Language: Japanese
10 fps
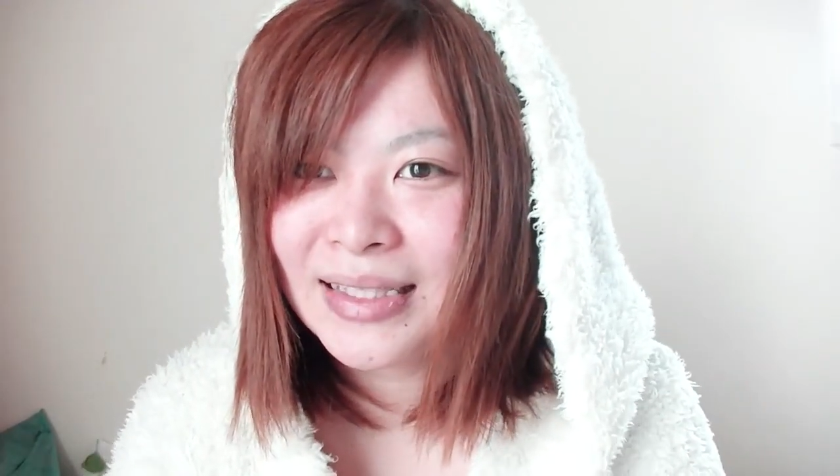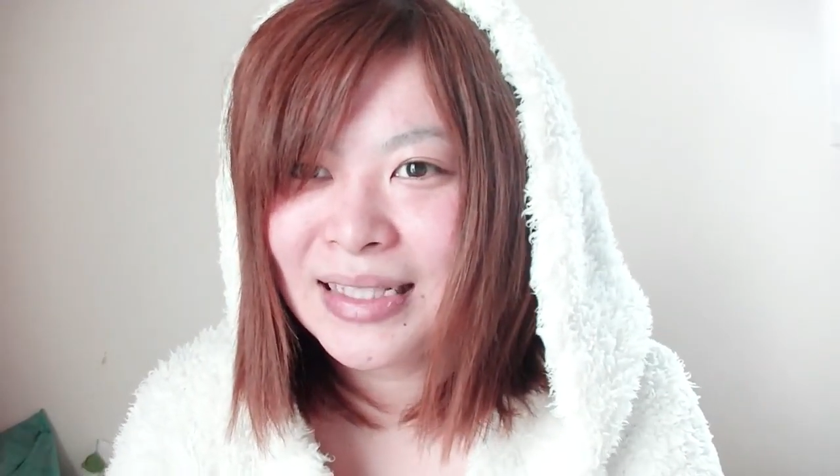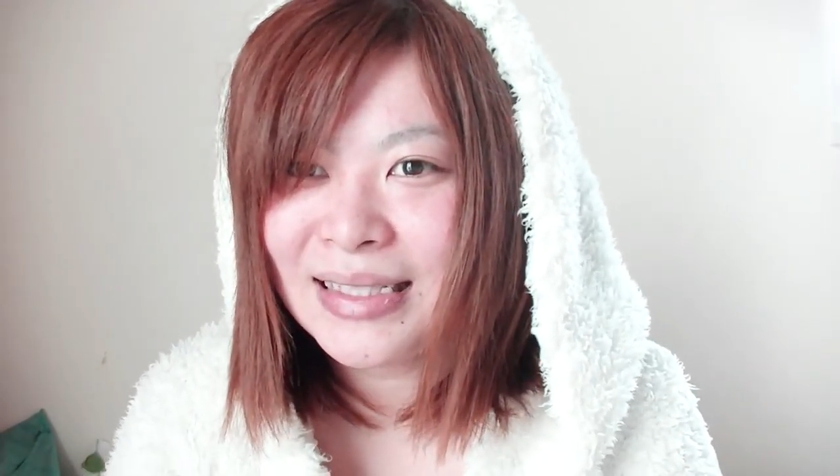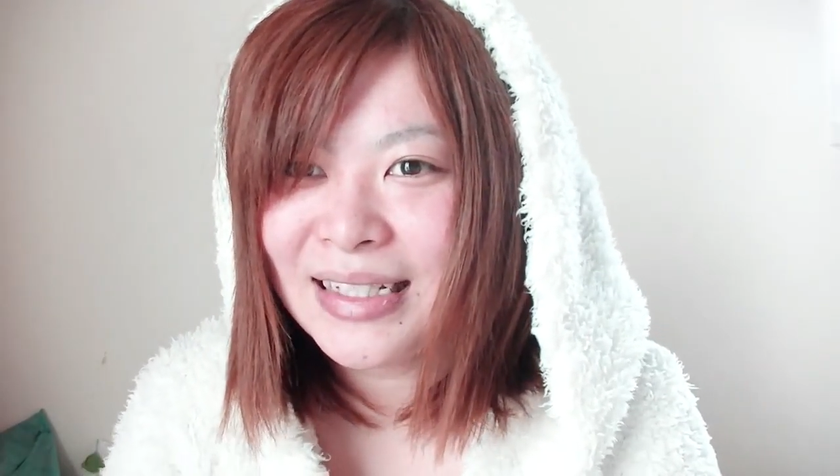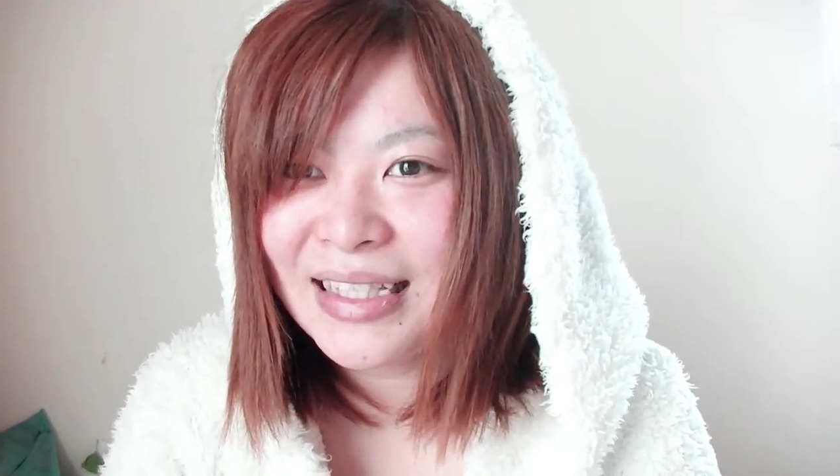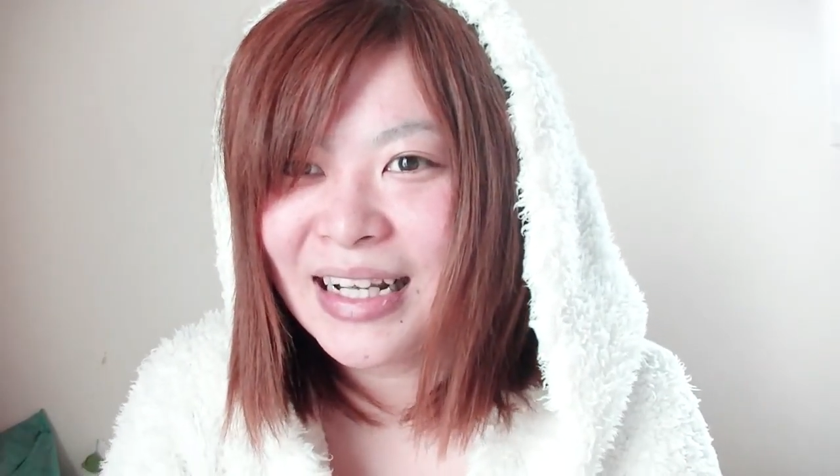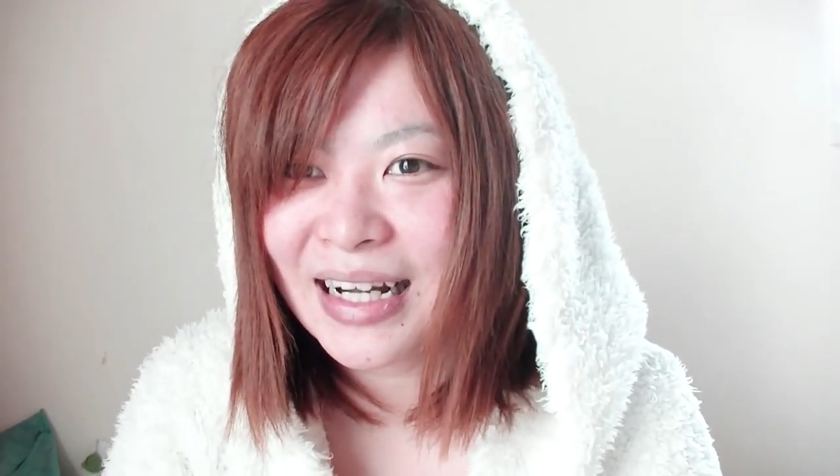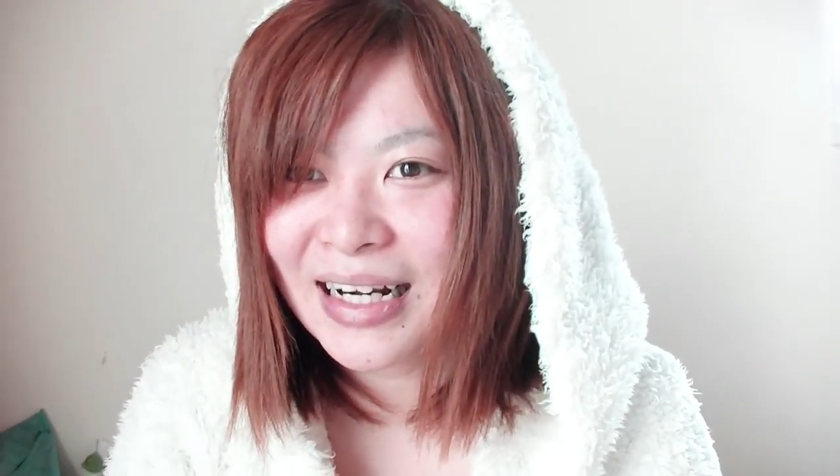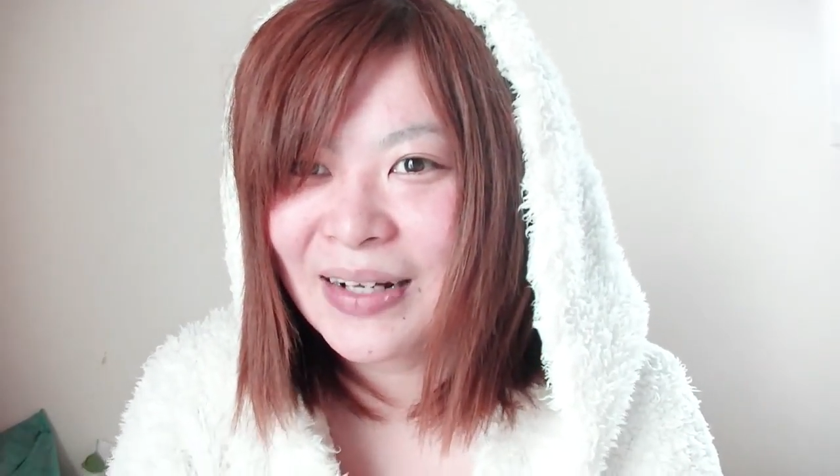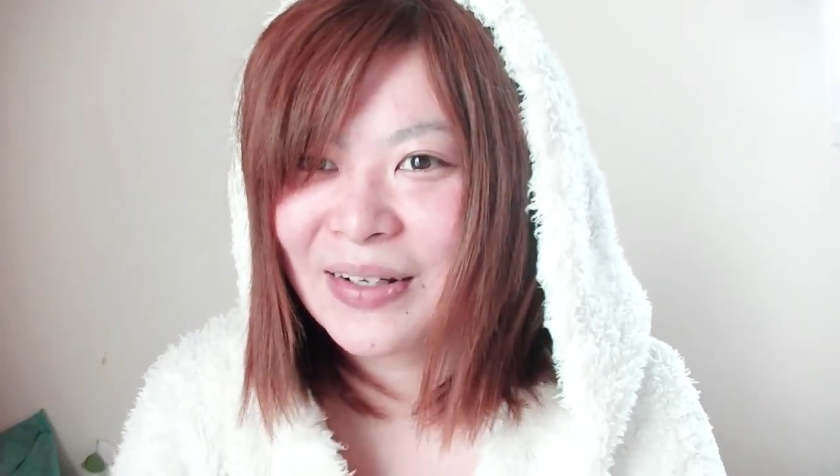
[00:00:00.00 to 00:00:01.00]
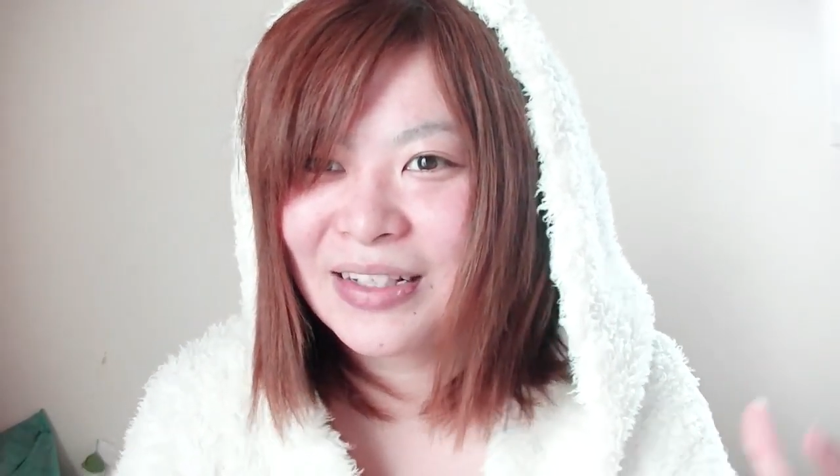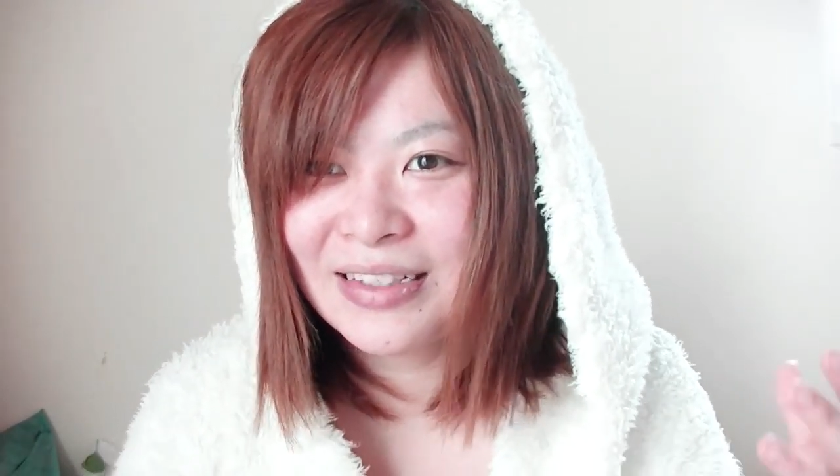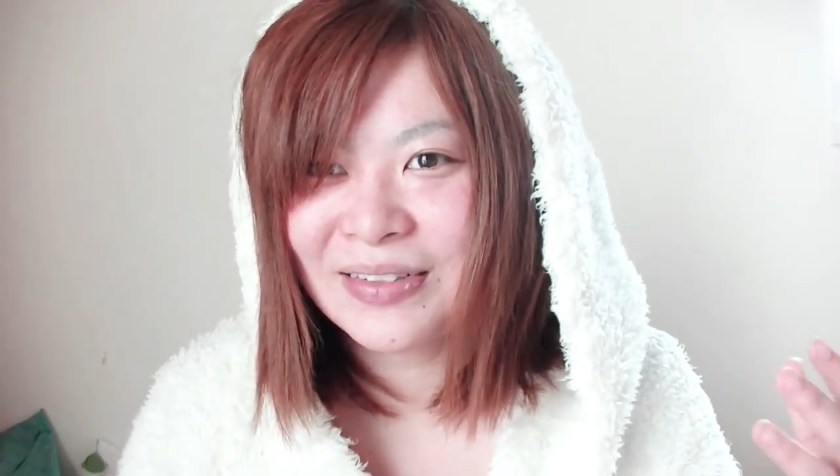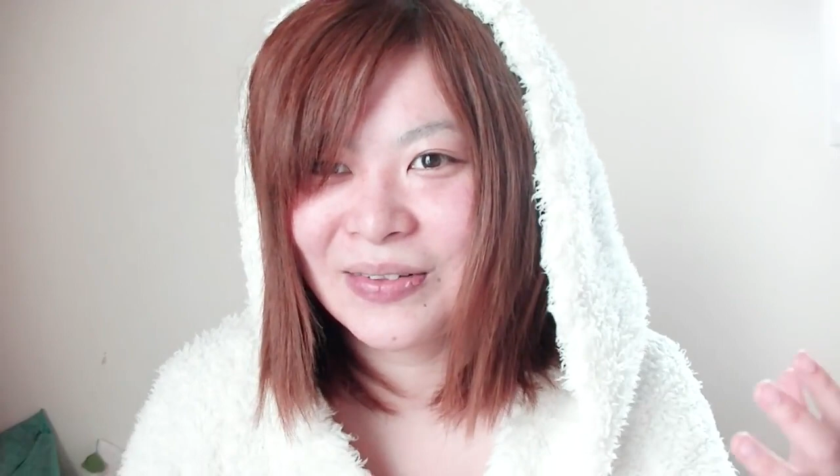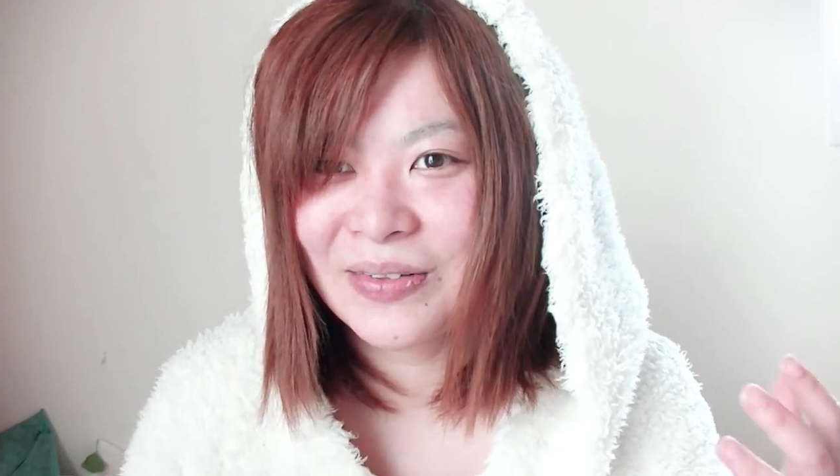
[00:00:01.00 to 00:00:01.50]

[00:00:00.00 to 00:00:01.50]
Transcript: 全然いないからそ